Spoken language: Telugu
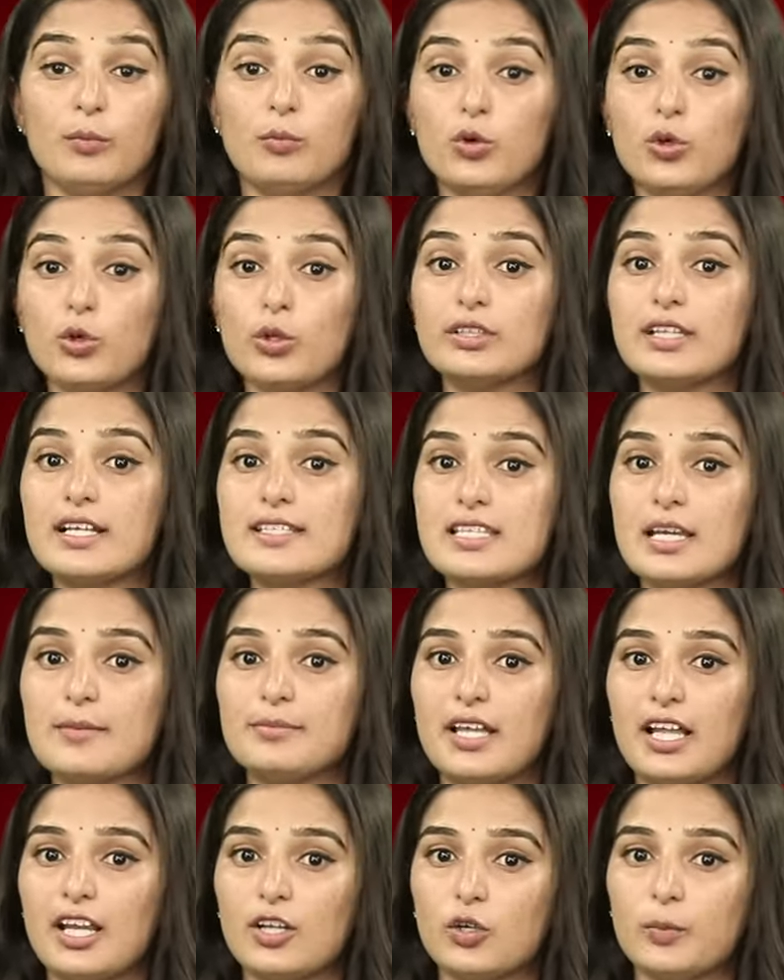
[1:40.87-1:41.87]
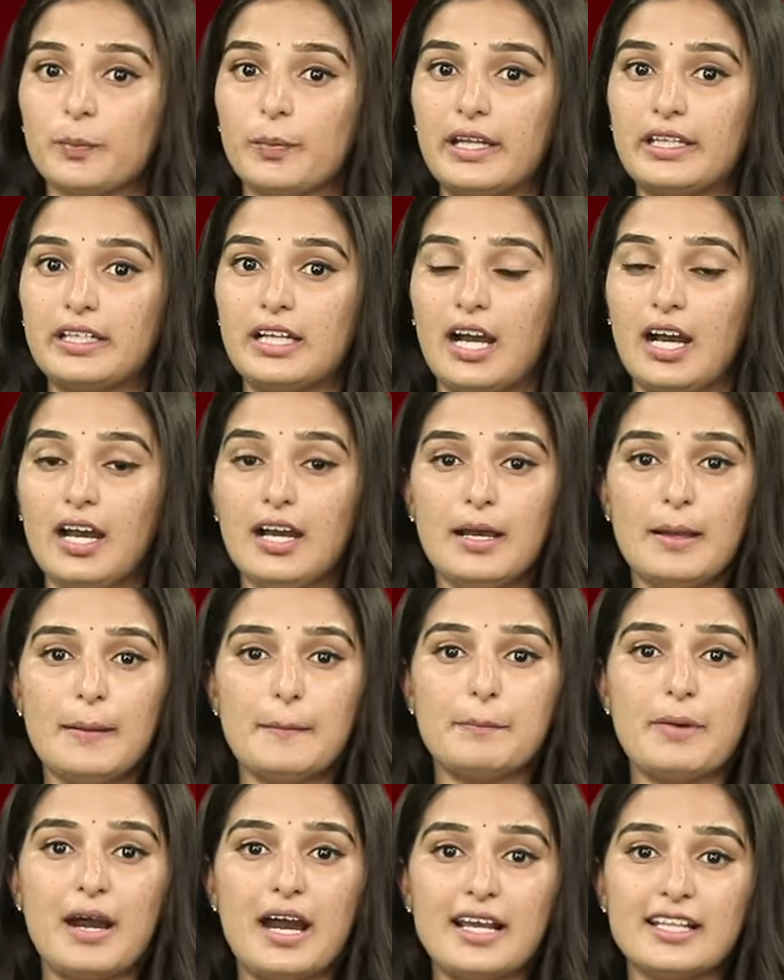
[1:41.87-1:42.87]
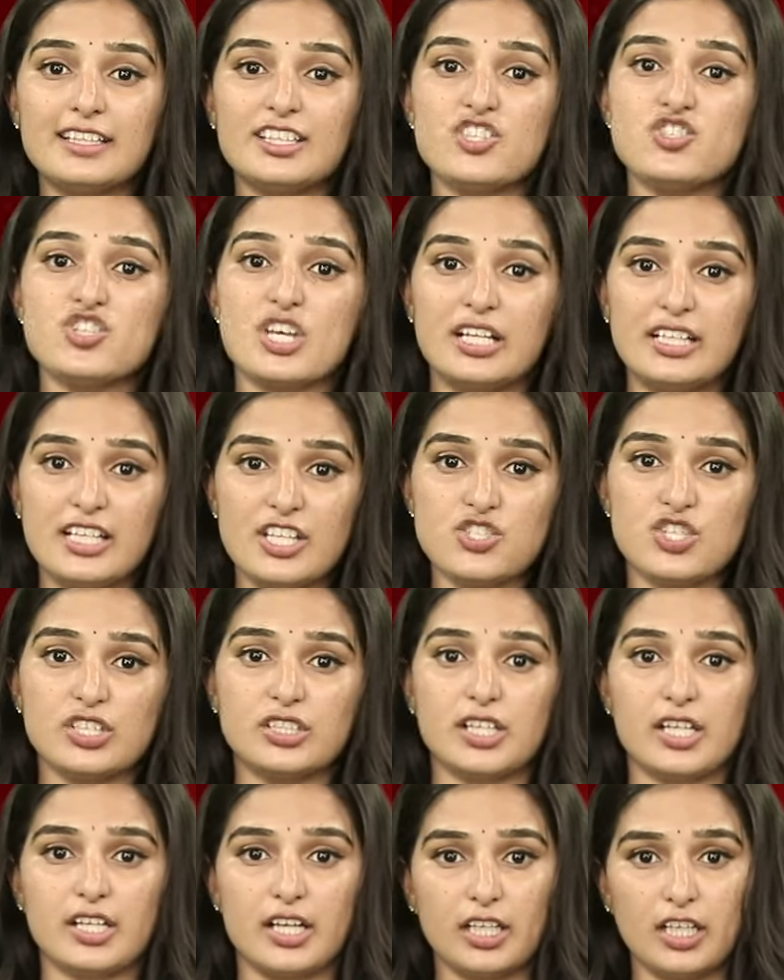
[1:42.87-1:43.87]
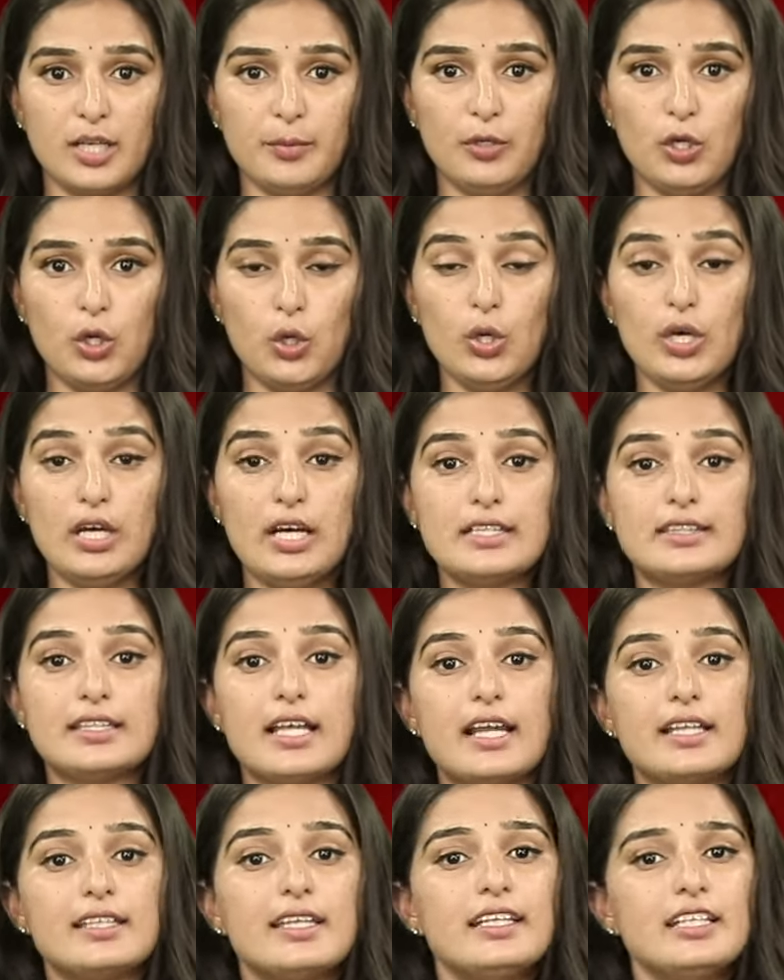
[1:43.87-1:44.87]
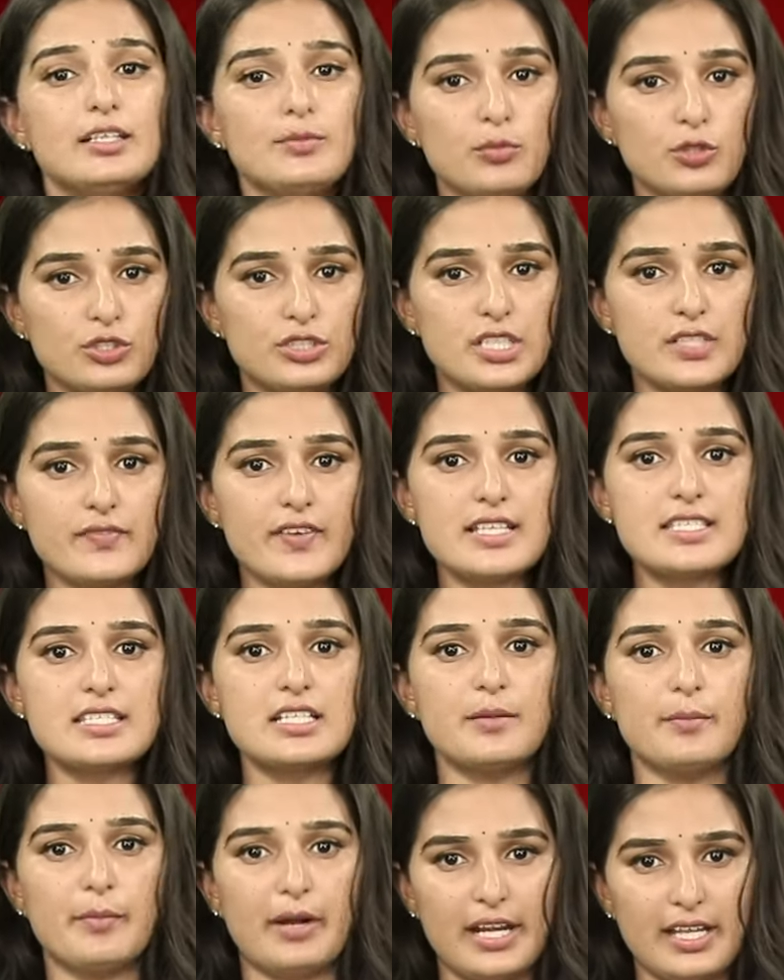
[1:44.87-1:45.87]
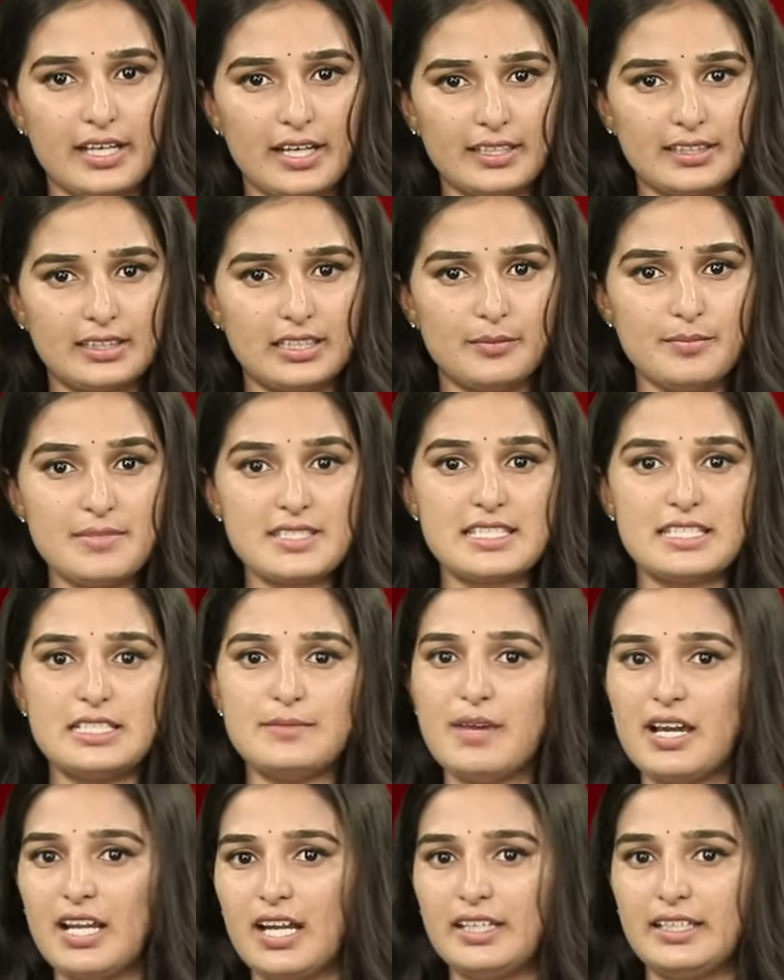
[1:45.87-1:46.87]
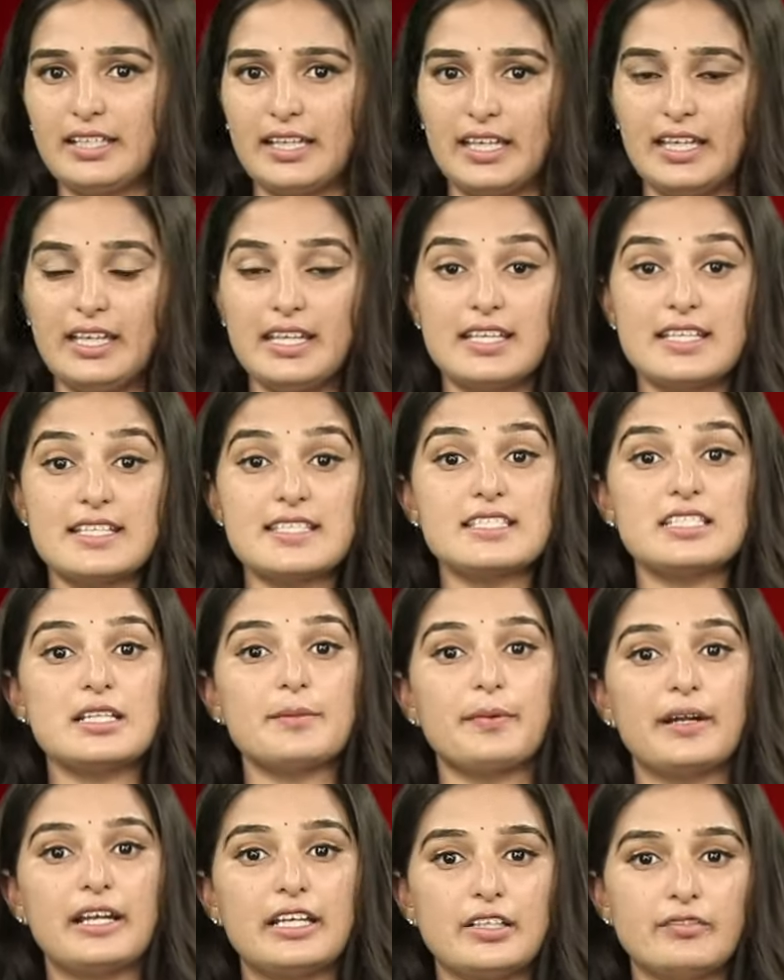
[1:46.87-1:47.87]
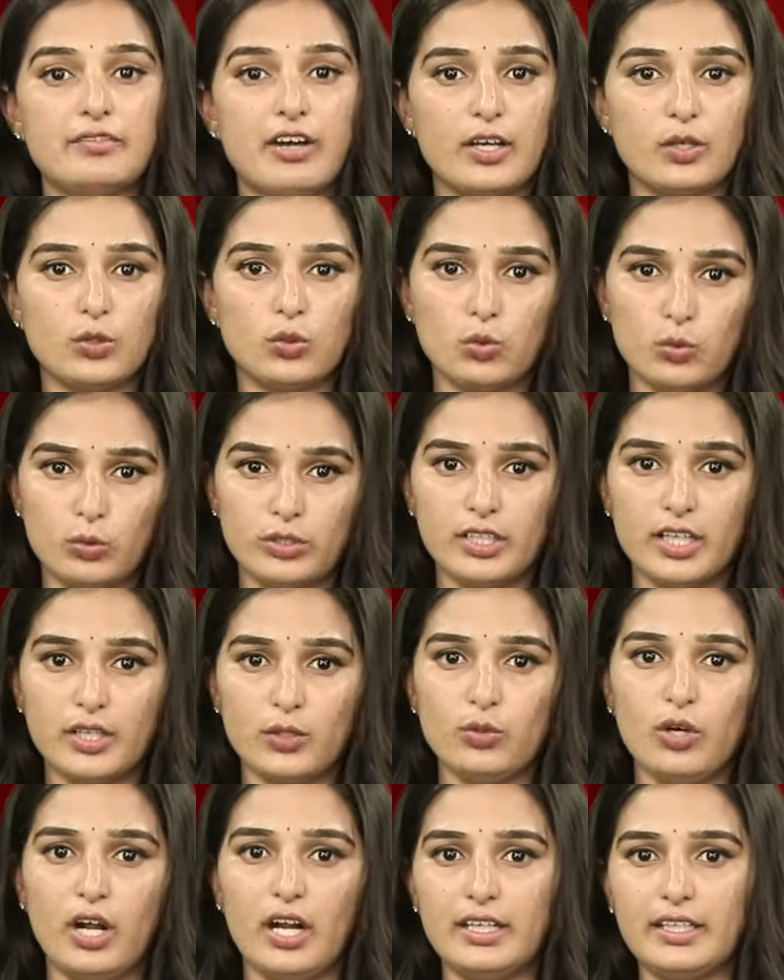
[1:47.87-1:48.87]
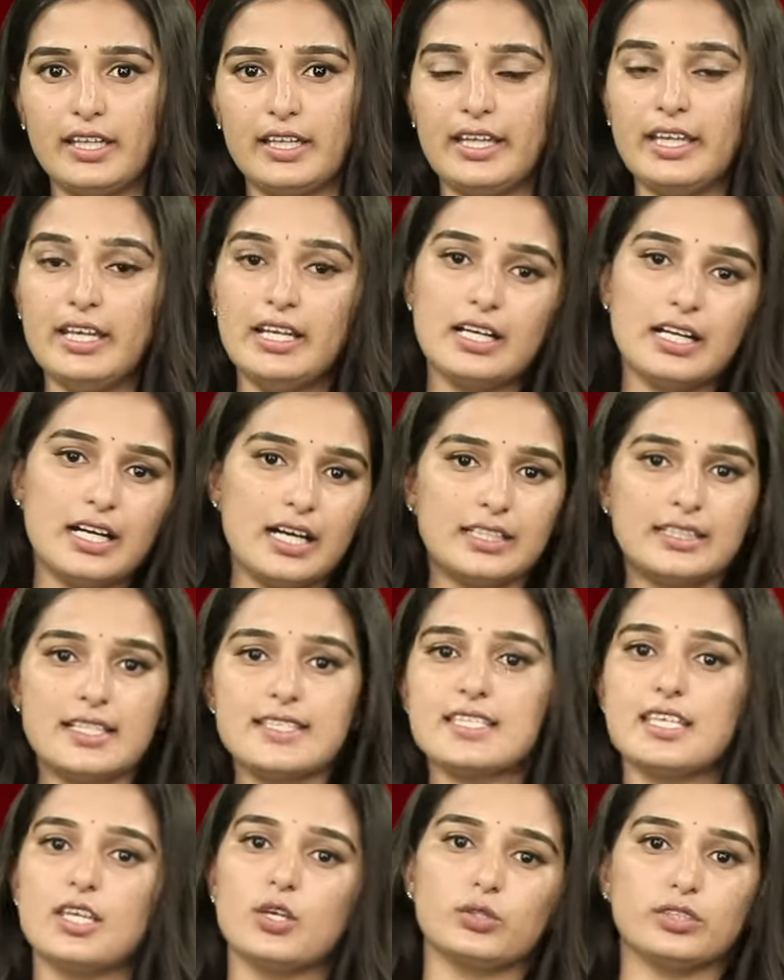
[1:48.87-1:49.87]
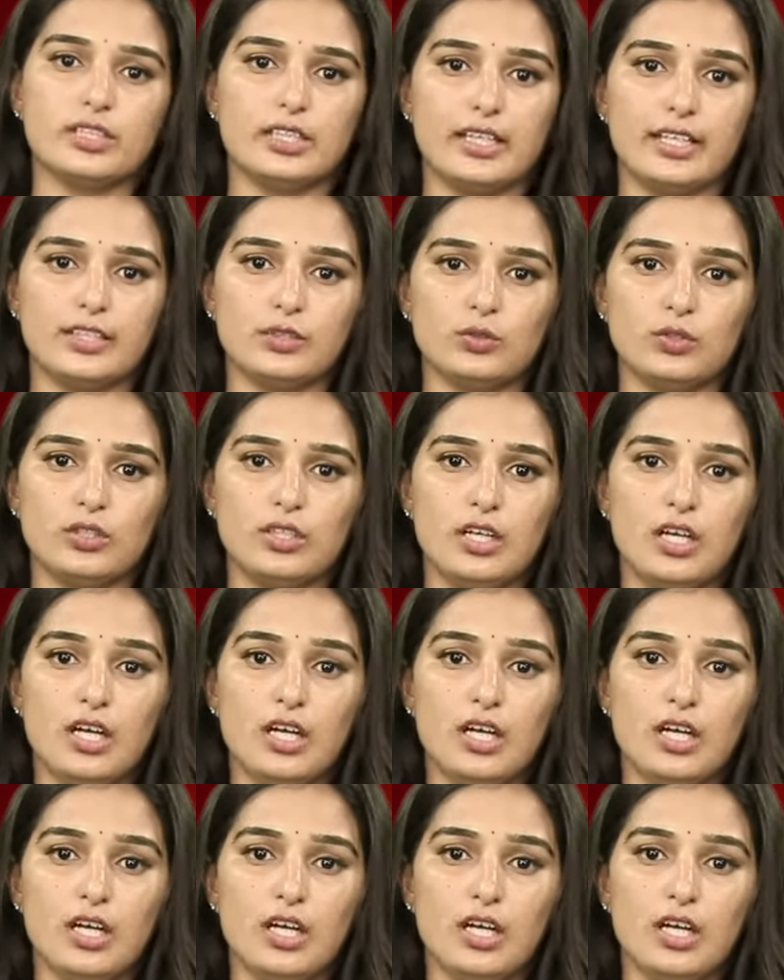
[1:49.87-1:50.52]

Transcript: మూడు దశాబ్దాలకు పైగా భారత చలనచిత్ర రంగంలో తనదైన ముద్ర వేసిన మణిరత్నం సినిమాలంటే ఇష్టపడని వారు ఉండరు అంటే అతిశయోక్తి లేదు